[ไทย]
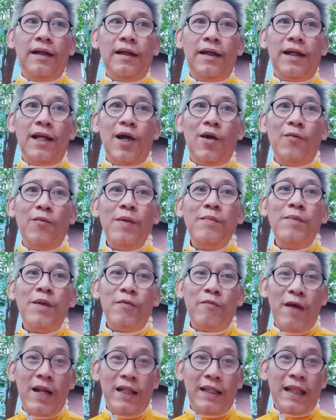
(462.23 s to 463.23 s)
เราไม่มี
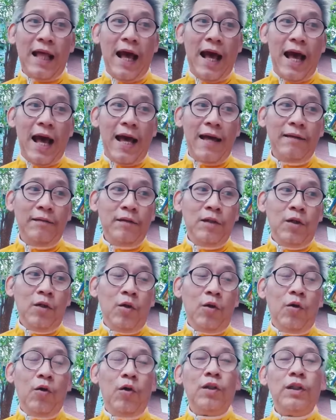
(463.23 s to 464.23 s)
แว่นตา
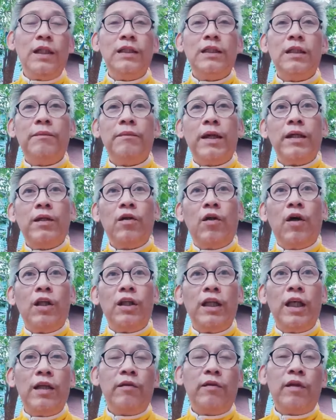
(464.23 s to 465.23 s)
คนในสมัยก่อน
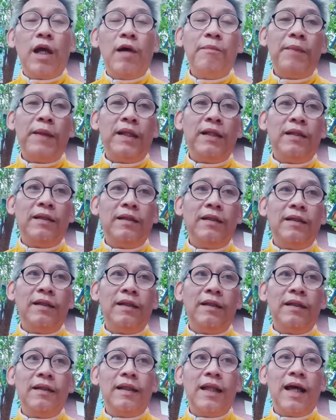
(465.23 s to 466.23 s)
เนี่ยถ้าเป็น
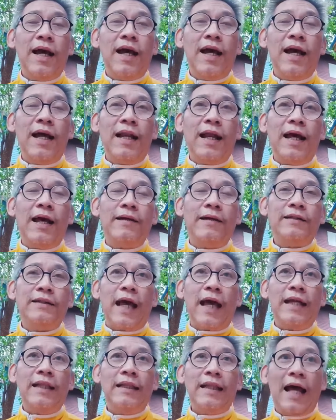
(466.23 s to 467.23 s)
ถ้าอะไรสา
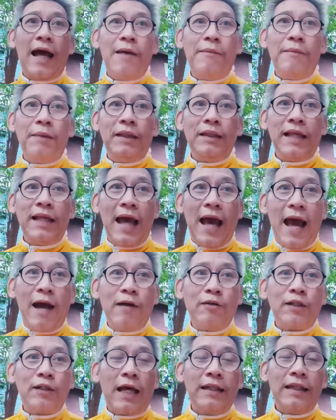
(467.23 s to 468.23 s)
ยตามันยาว
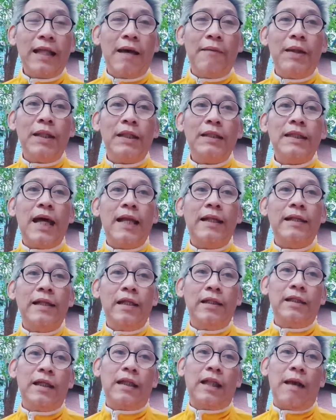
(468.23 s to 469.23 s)
สายตามันสั้นเนี่ย
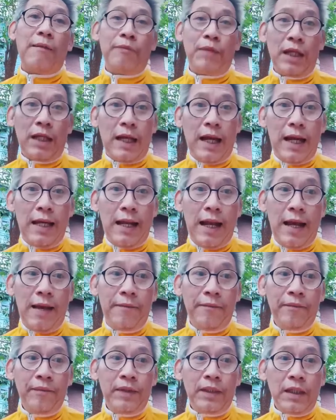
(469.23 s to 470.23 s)
จะทำยังไงล่ะ
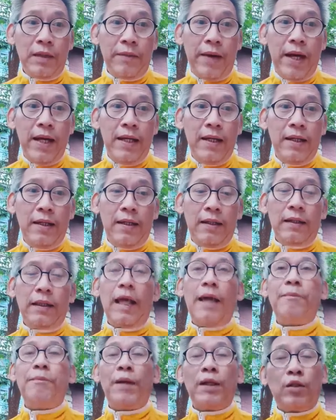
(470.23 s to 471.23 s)
ใช่ไหมแต่
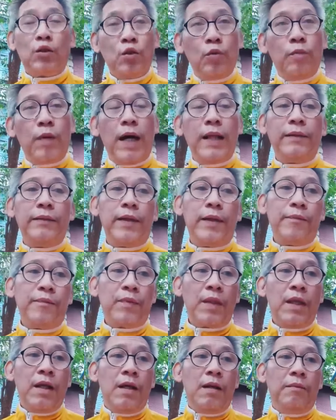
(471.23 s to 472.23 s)
ปัจจุบันเนี่ย
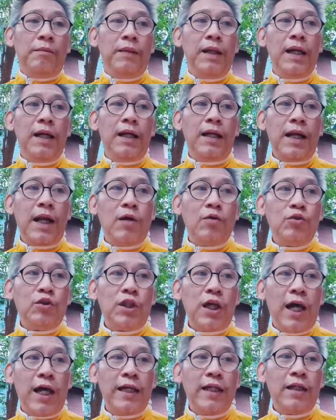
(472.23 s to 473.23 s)
เมื่อเรา
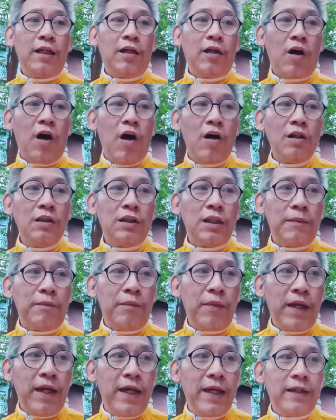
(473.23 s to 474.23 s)
ใช้กล้อง สิบ
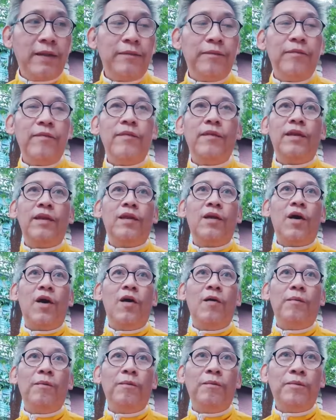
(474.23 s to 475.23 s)
เอ็กซ์ กล้อง
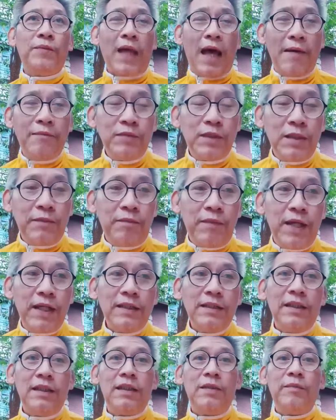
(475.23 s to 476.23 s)
สามสิบ เอ็กซ์
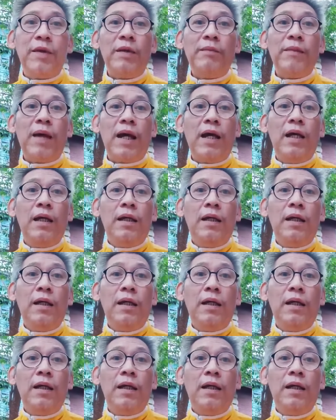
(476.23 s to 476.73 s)
สี่สิบ เอ็กซ์ มา